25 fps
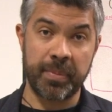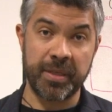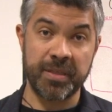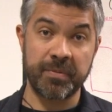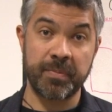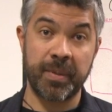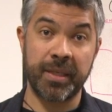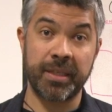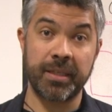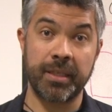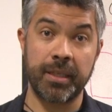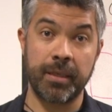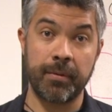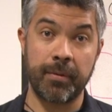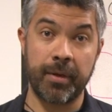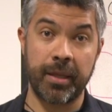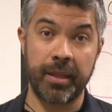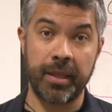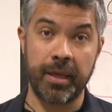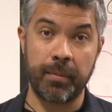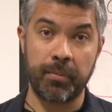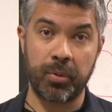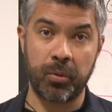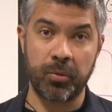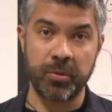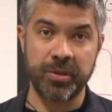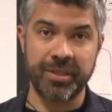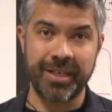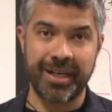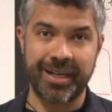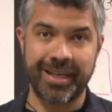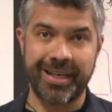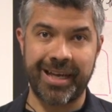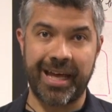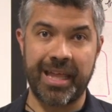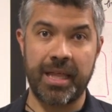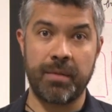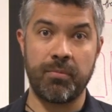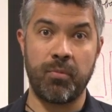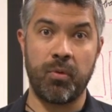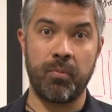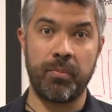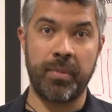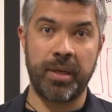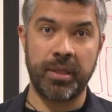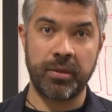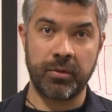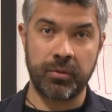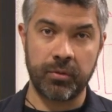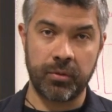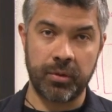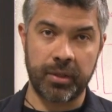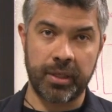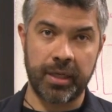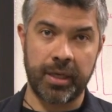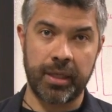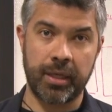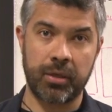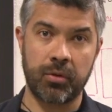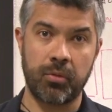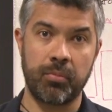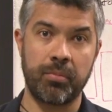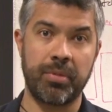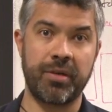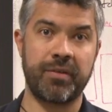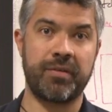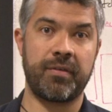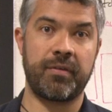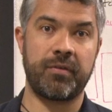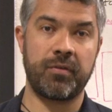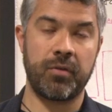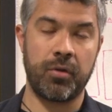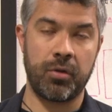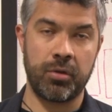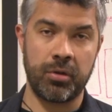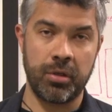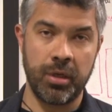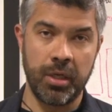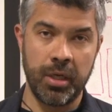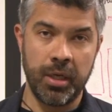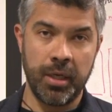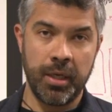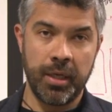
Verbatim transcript: perspectiva de aprovechar cada momento y cada conversación